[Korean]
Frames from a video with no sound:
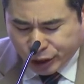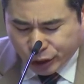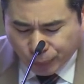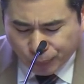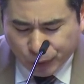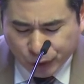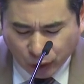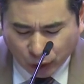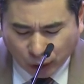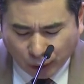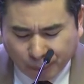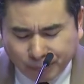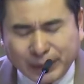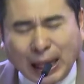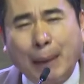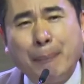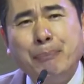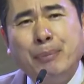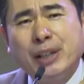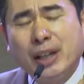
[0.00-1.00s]
말씀처럼
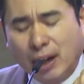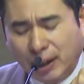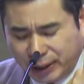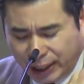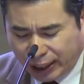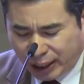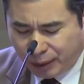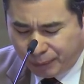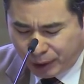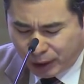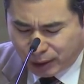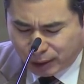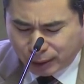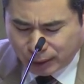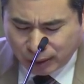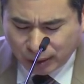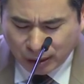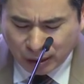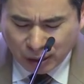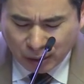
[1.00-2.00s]
담비가
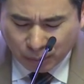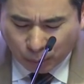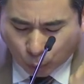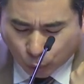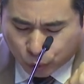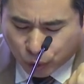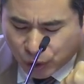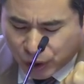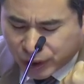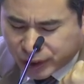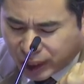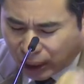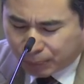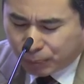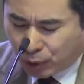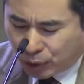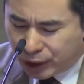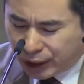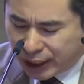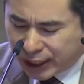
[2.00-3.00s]
내리면 모든
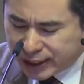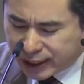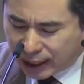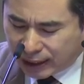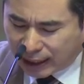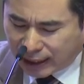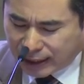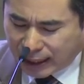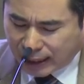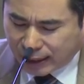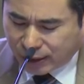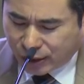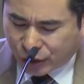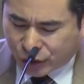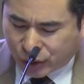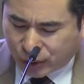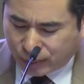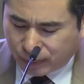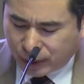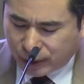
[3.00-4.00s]
생물들이 살아나는
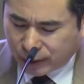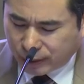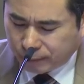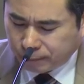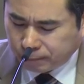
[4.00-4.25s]
것입니다.